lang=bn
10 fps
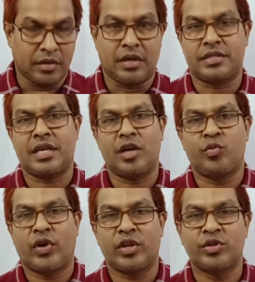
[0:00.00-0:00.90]

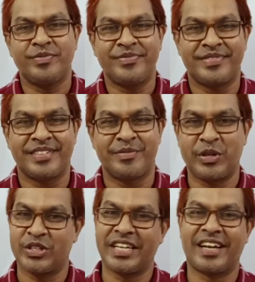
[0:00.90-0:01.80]
আসসালামু আলাইকুম
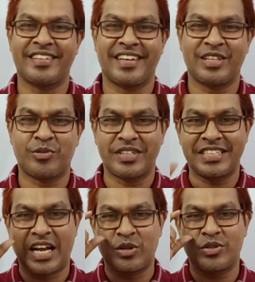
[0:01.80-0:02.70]
প্রিয় শিক্ষার্থীরা তোমাদের
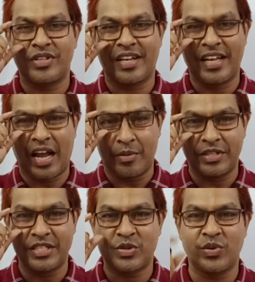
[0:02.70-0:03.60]
স্বাগত জানাই
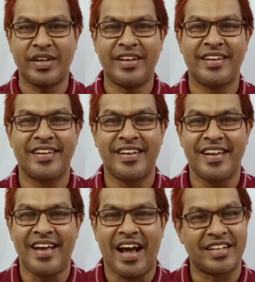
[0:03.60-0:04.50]
আমাদের স্কুলে
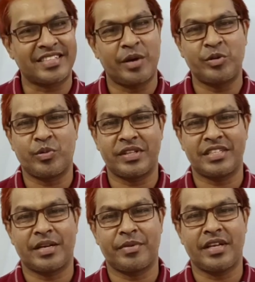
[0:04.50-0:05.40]
আজকে আমি তোমাদের
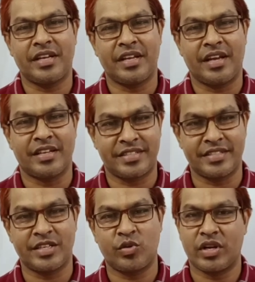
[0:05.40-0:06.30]
সামনে
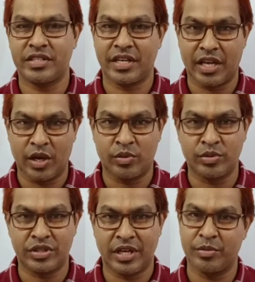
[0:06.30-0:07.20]
এসএসসি দু হাজার
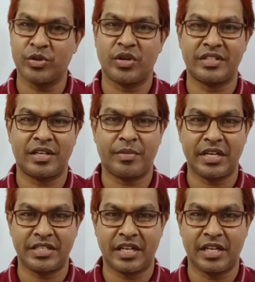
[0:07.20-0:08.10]
একুশ এবং দু
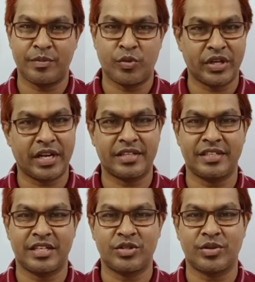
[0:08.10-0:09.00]
সালের
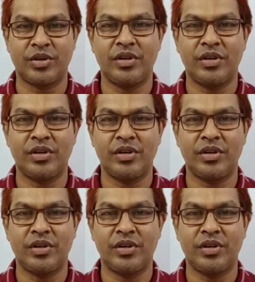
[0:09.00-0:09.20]
পরীক্ষার্থীদের জন্য